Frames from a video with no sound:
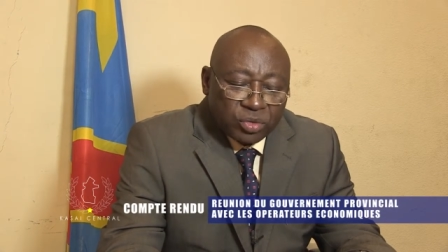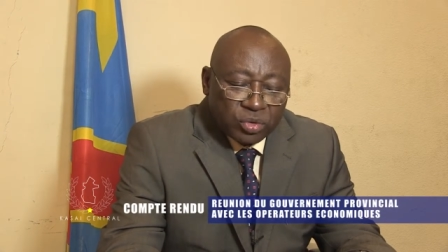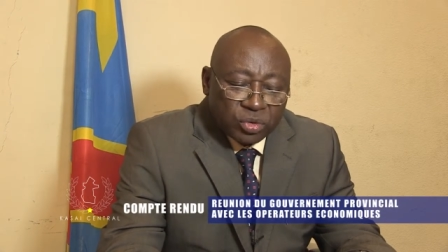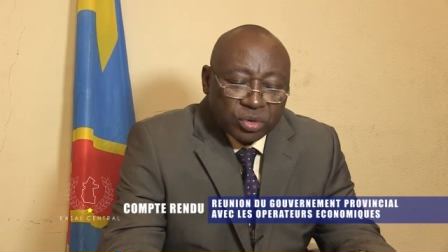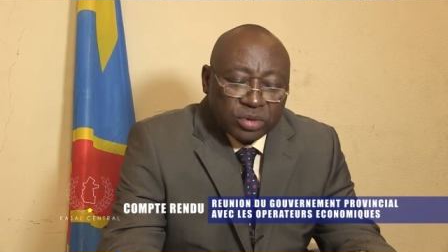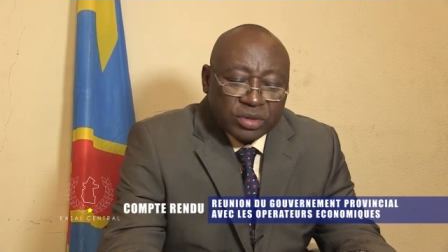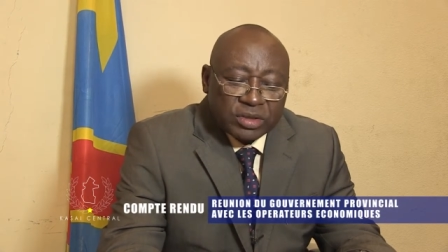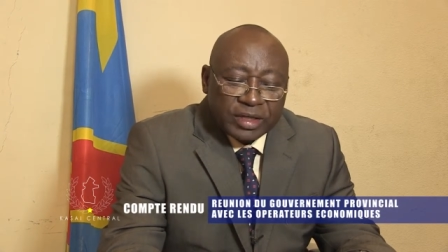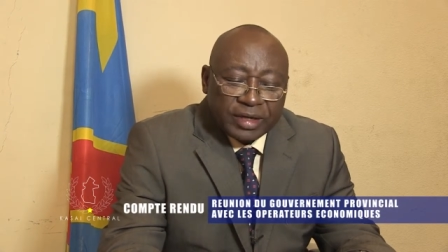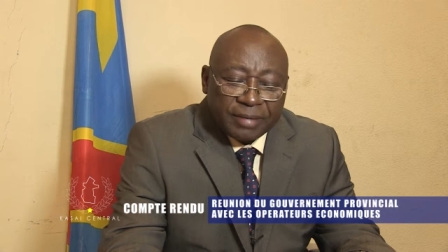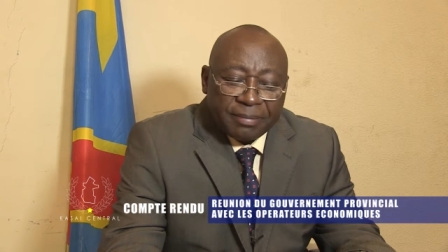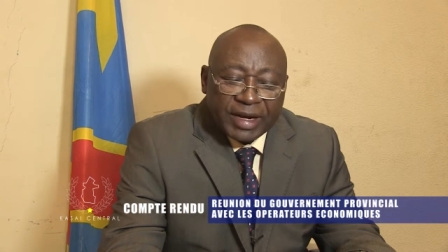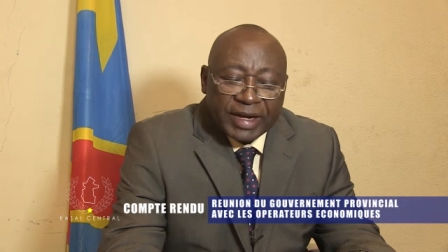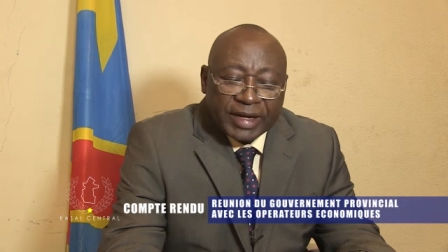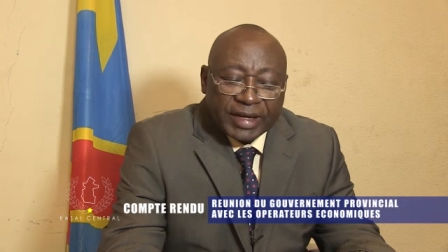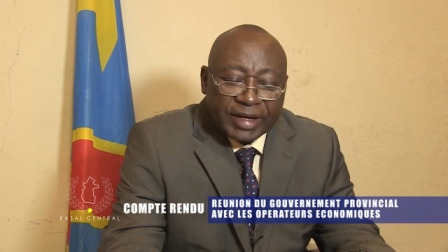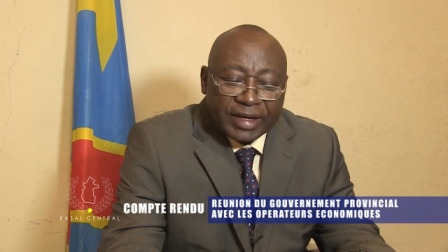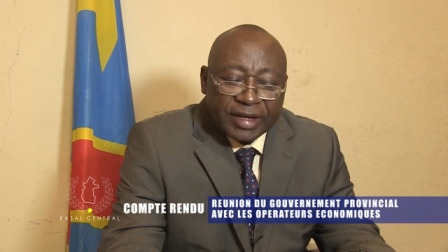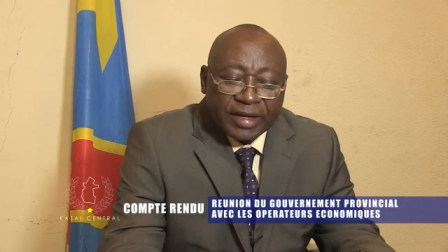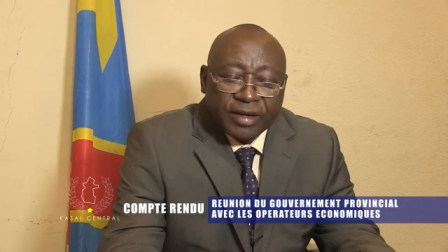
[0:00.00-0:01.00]
toutes les
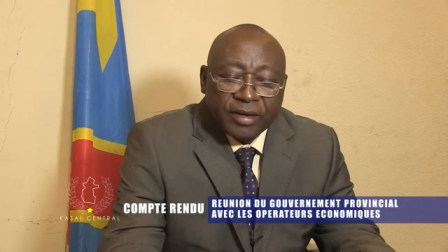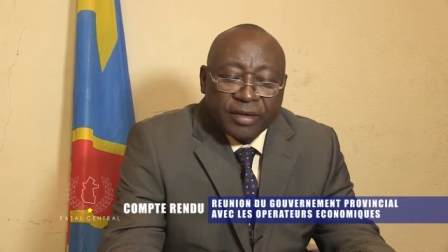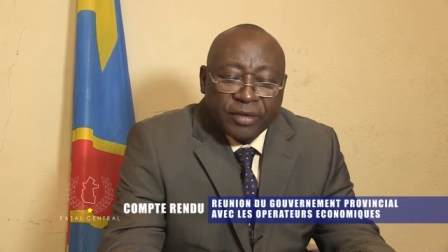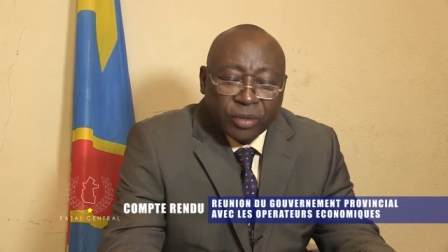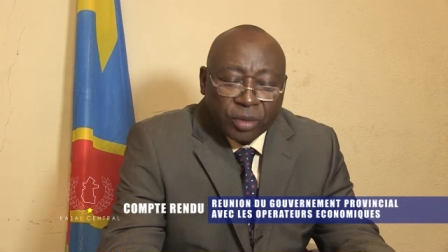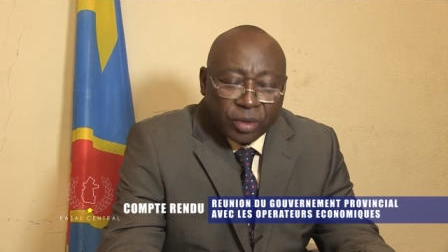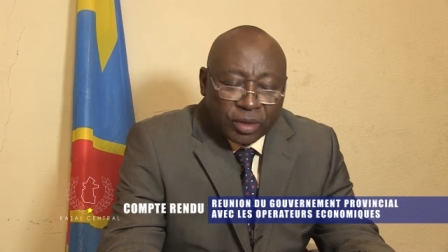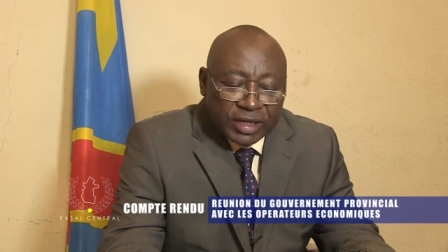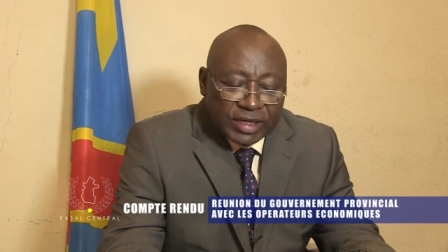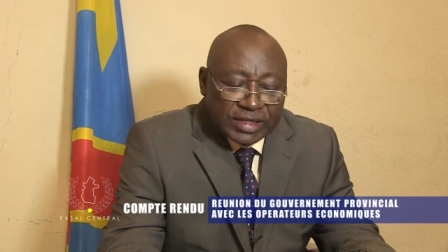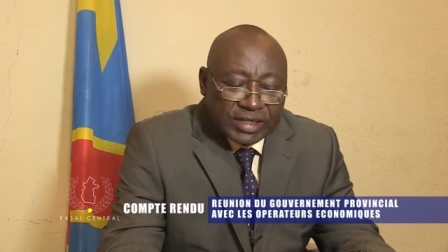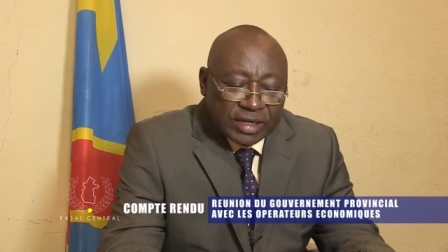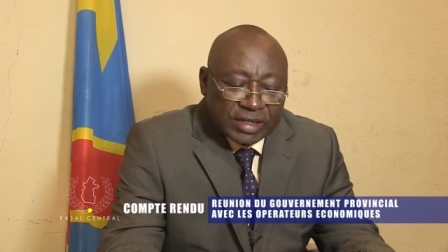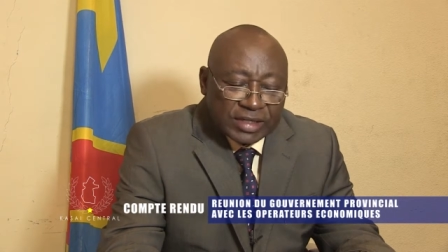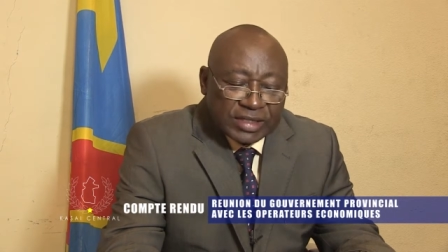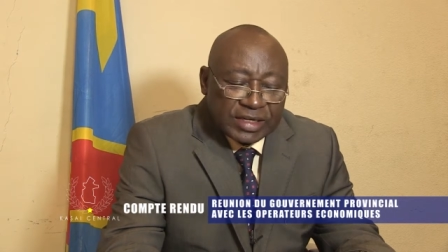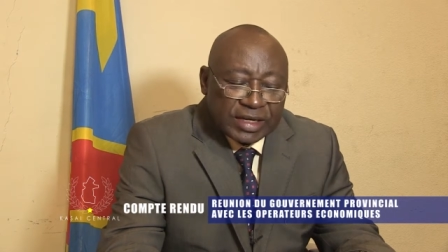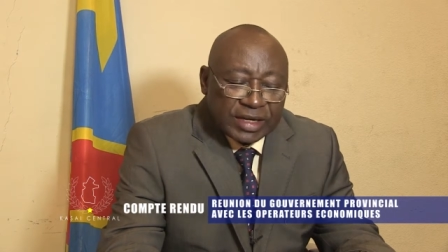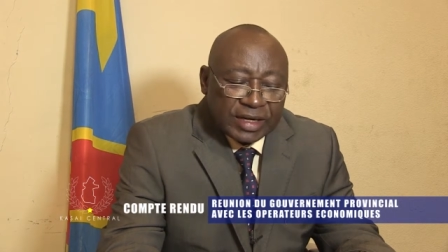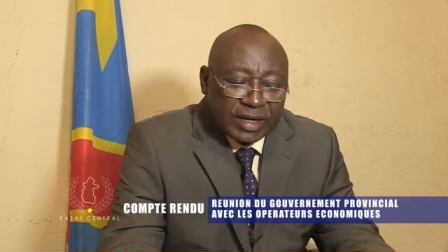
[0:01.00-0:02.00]
barrières non
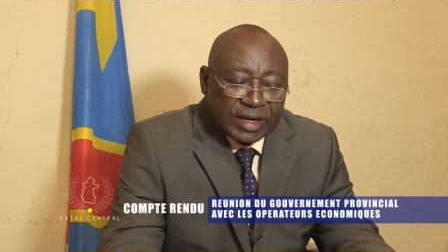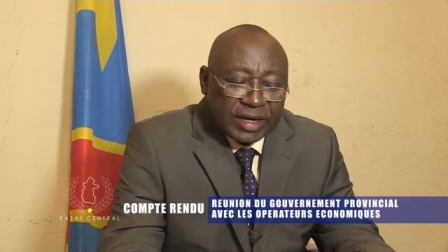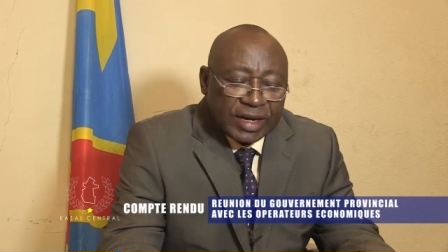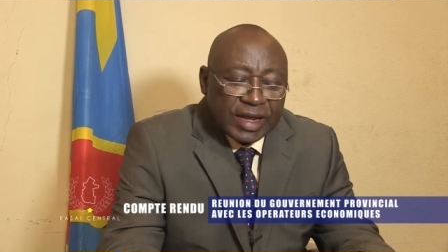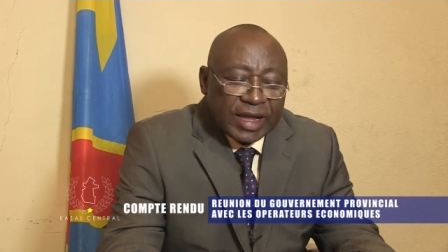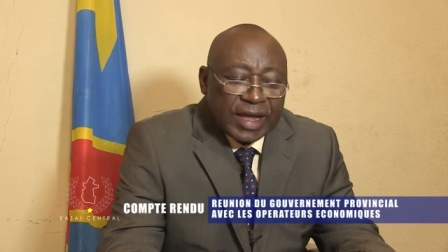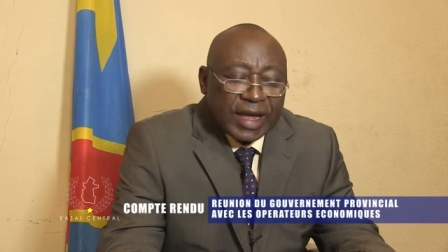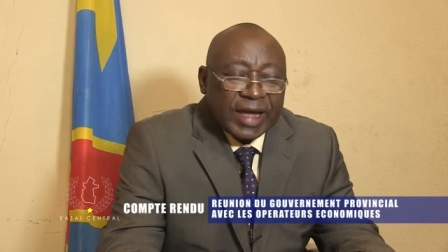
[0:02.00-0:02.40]
essentielles,